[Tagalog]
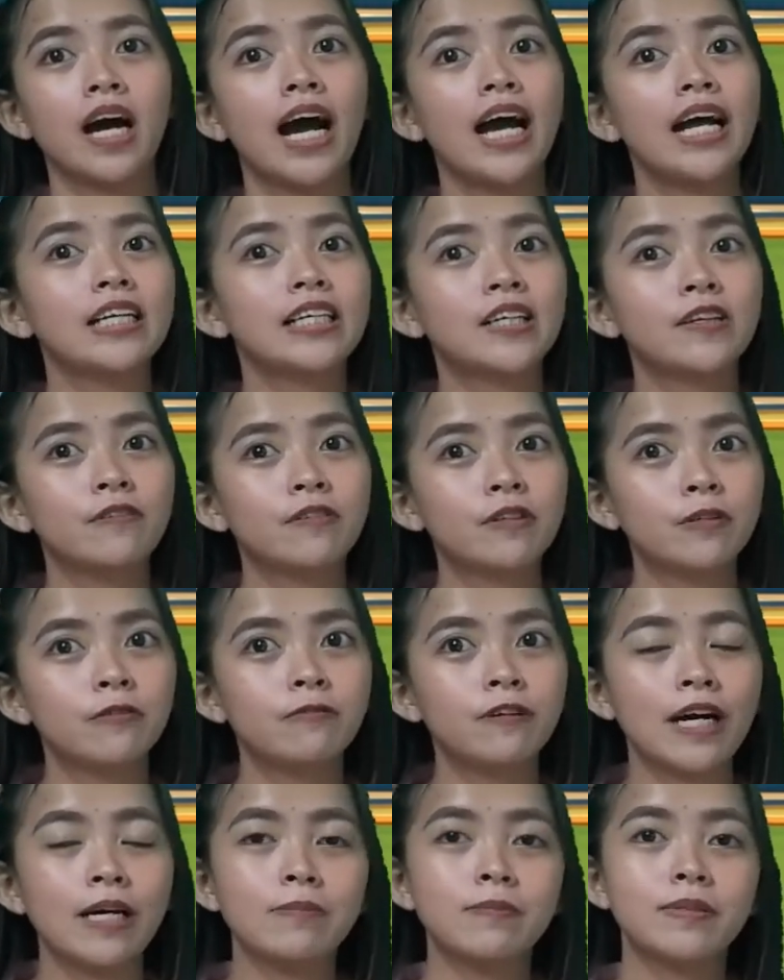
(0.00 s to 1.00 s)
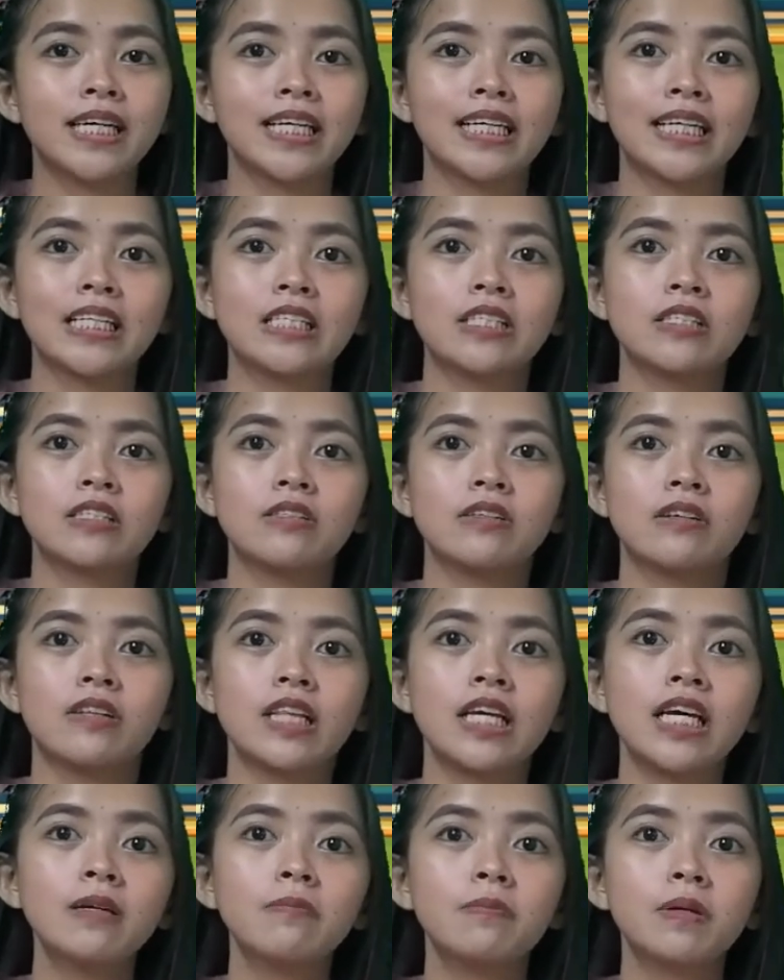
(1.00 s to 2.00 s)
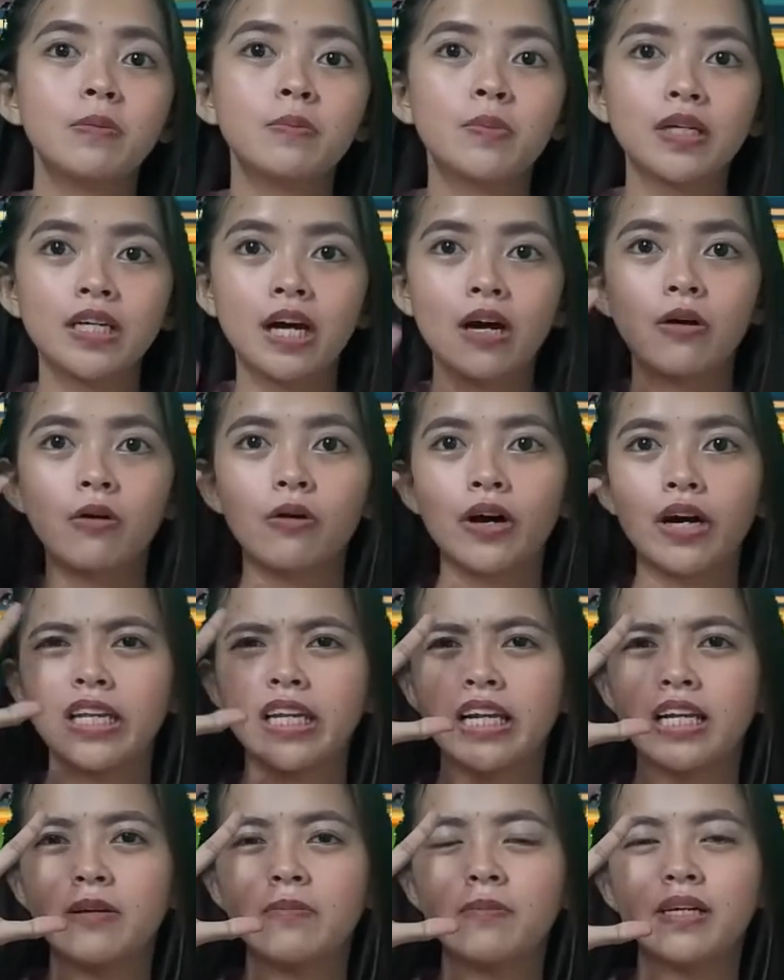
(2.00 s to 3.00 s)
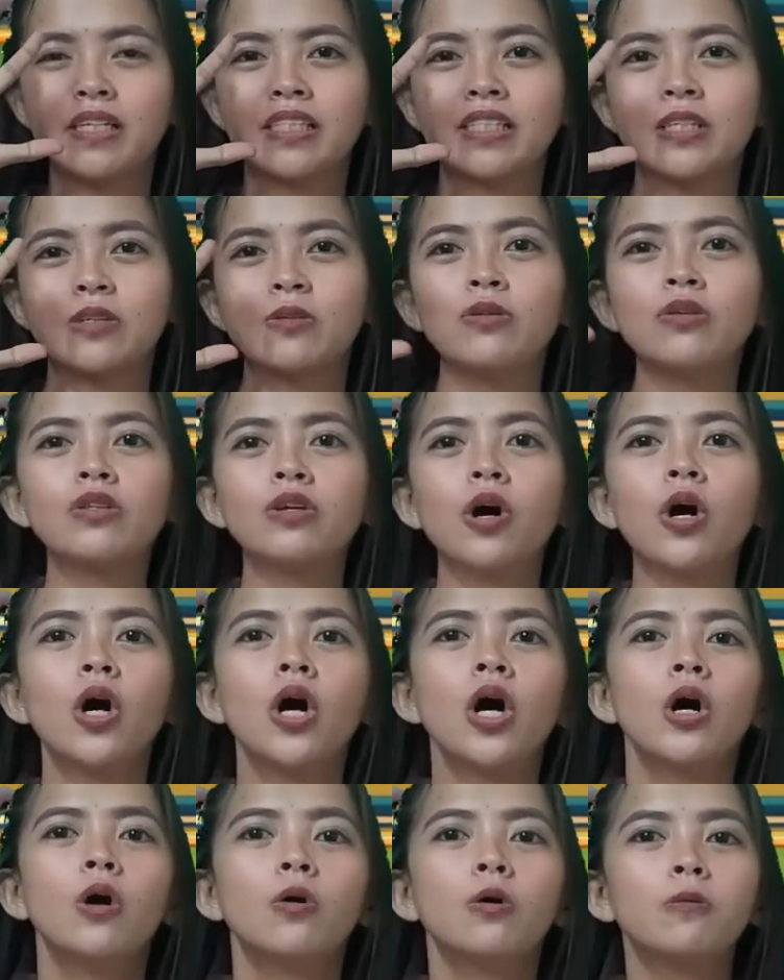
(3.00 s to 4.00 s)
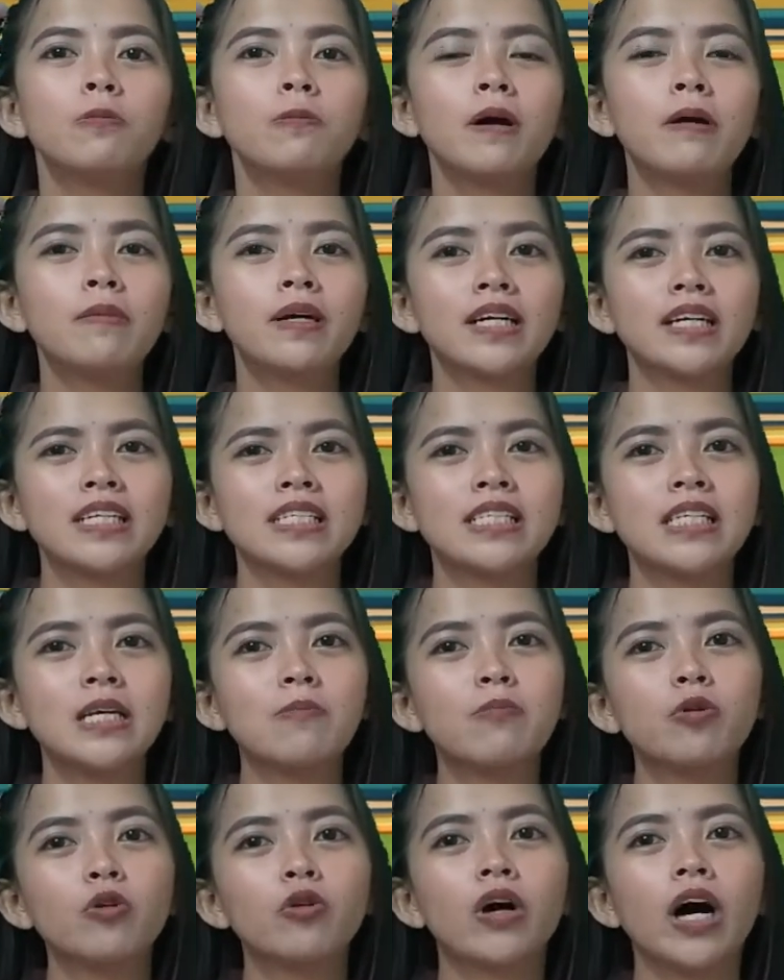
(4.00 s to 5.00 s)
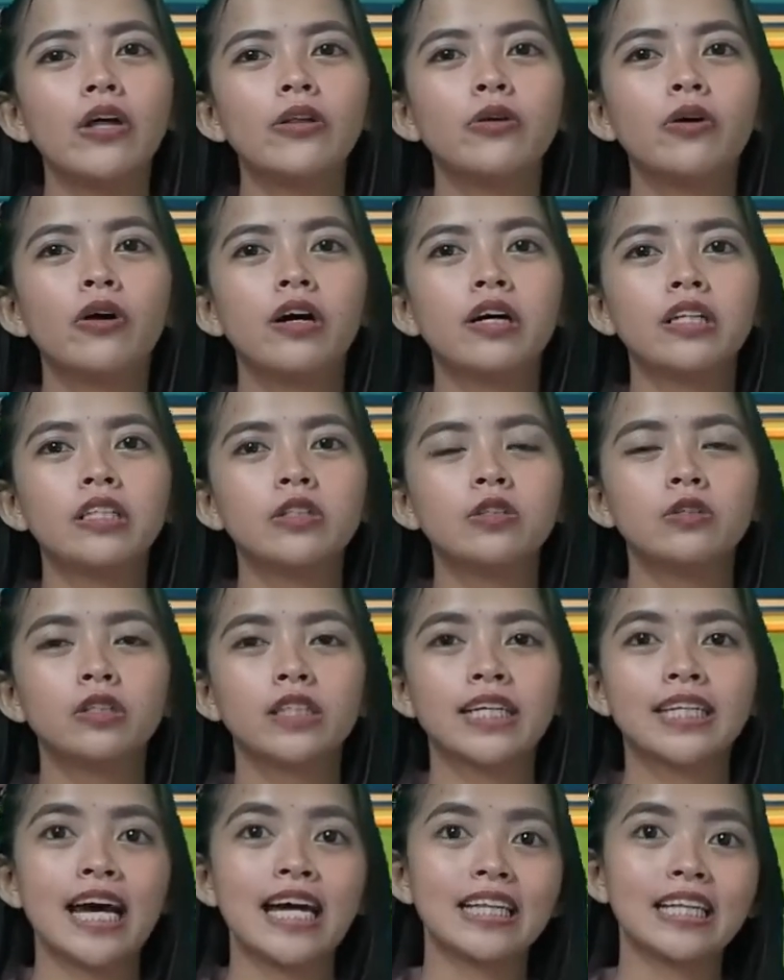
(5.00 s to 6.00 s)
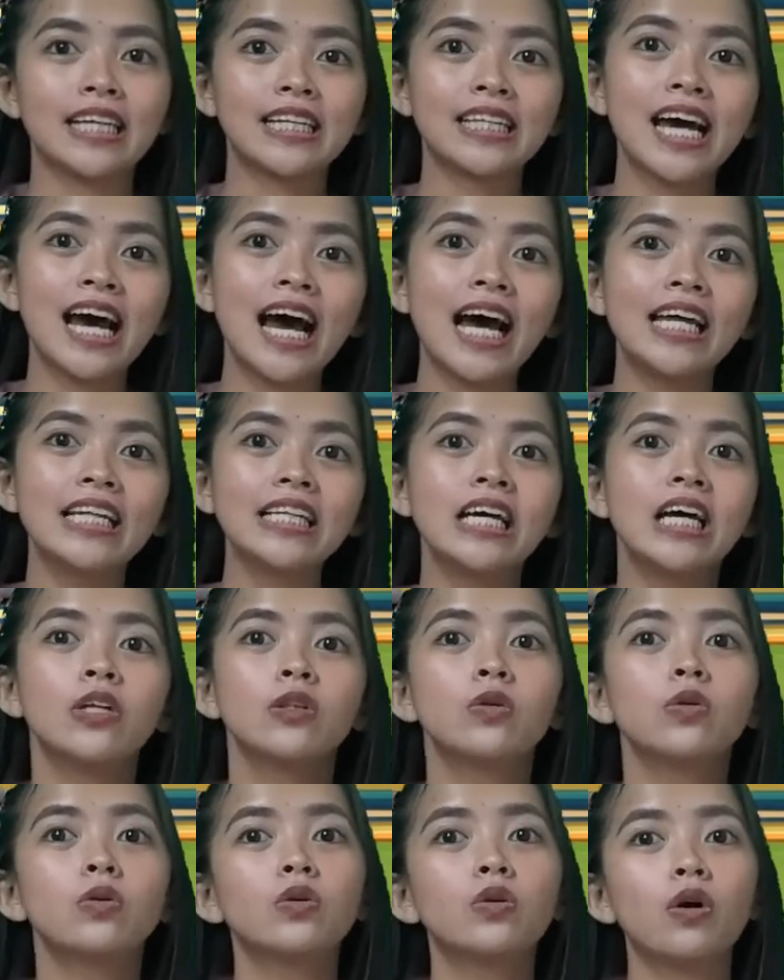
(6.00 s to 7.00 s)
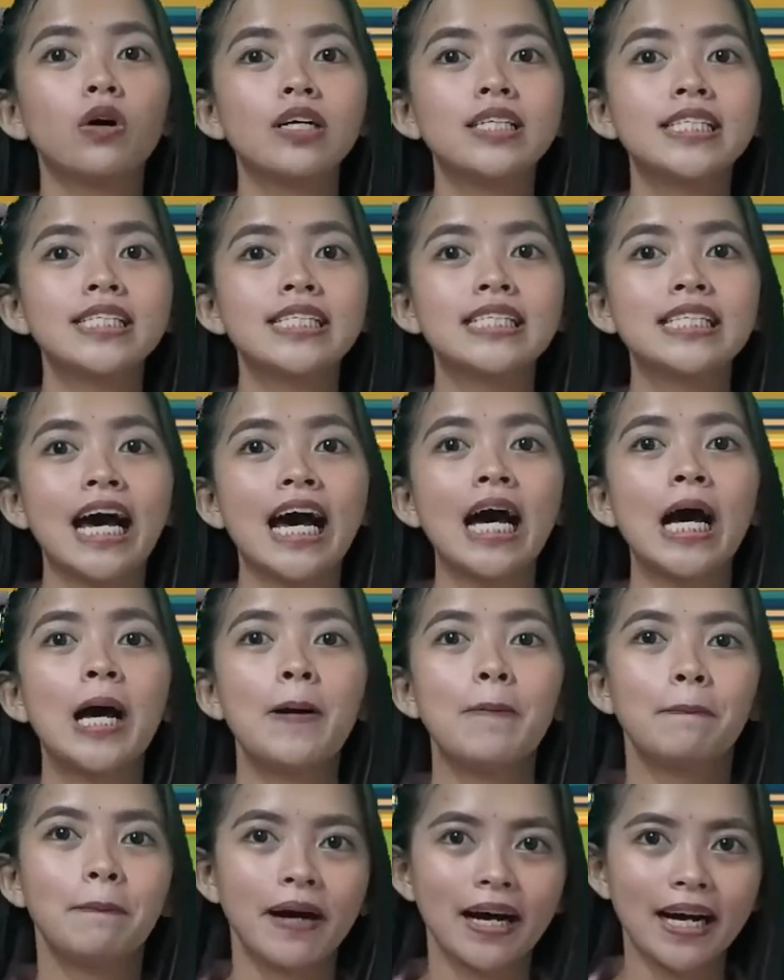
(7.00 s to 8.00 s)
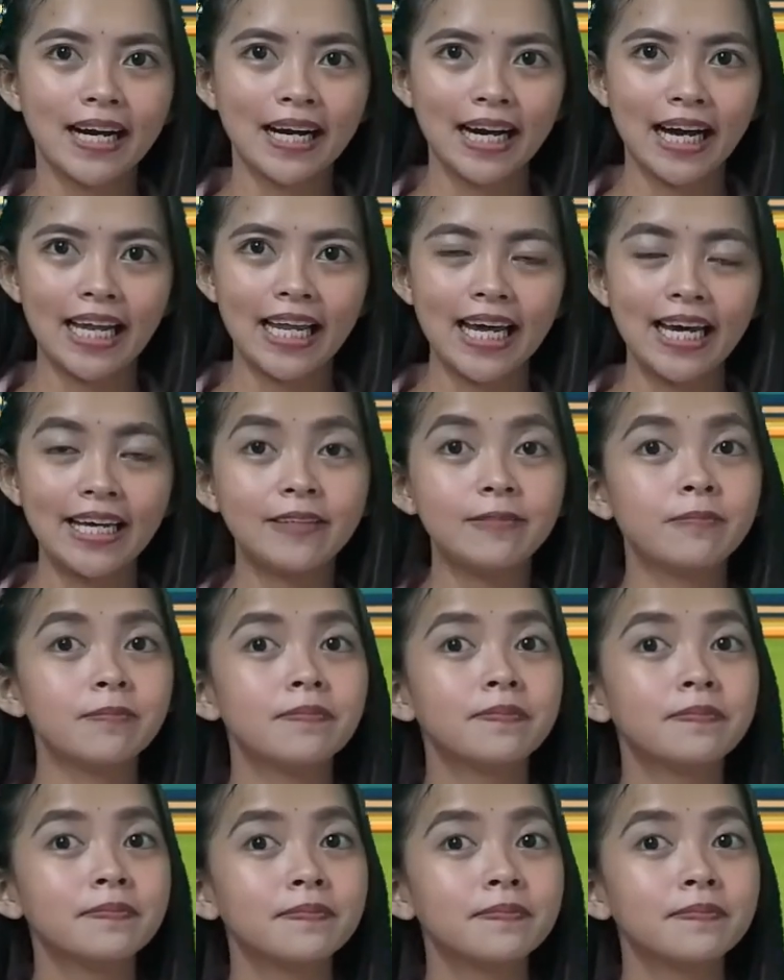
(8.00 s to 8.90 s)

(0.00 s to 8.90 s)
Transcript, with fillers: I'll give you 5 seconds to think. Bibigyan ko kayo ng 5 segundo upang mag-isip kung ano ang inyong natatandaan tungkol sa pangalan.